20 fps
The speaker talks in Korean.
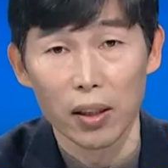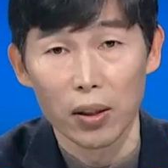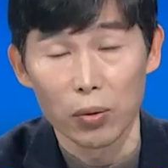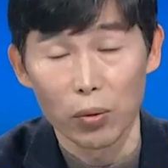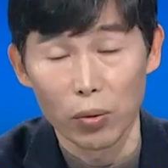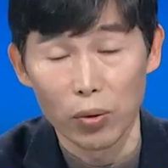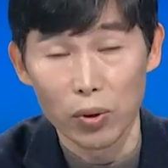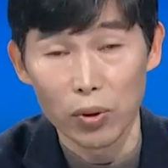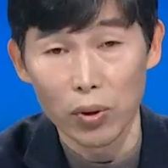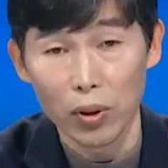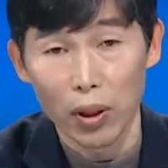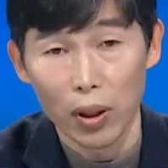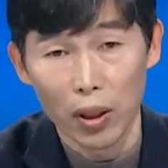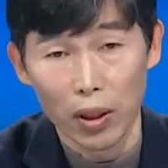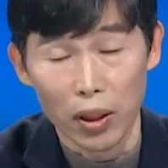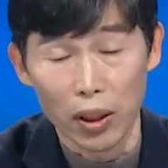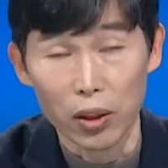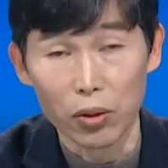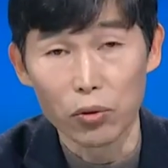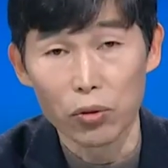또는
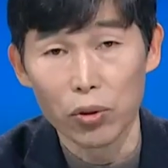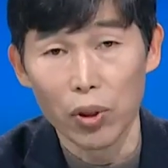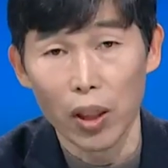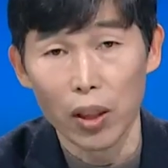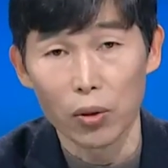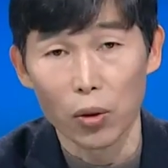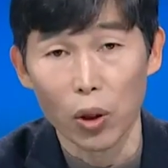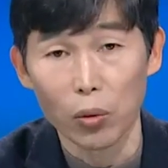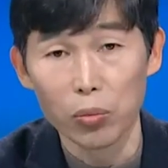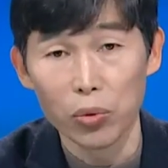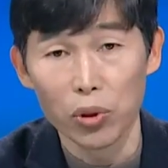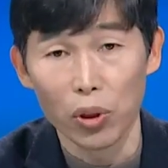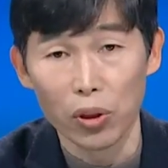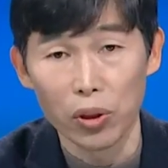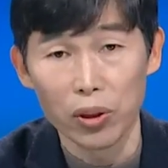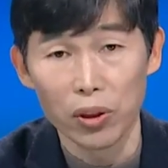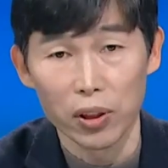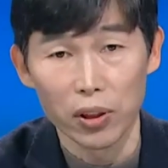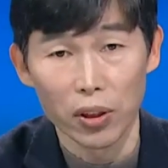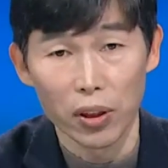인구가 너무
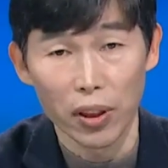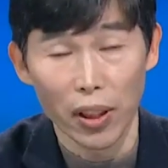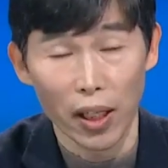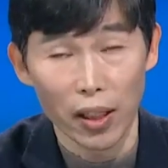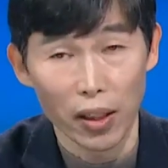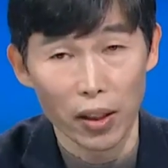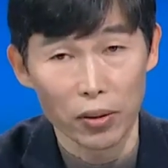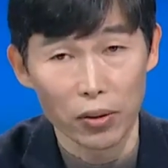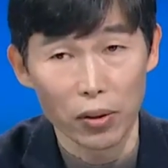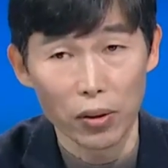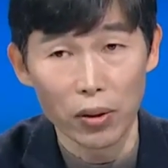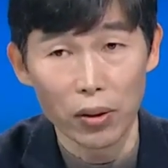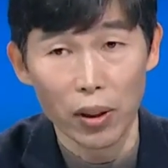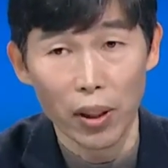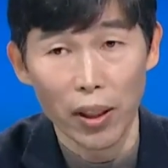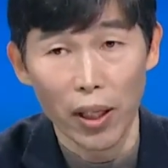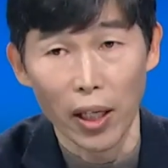적은 지역에 한해서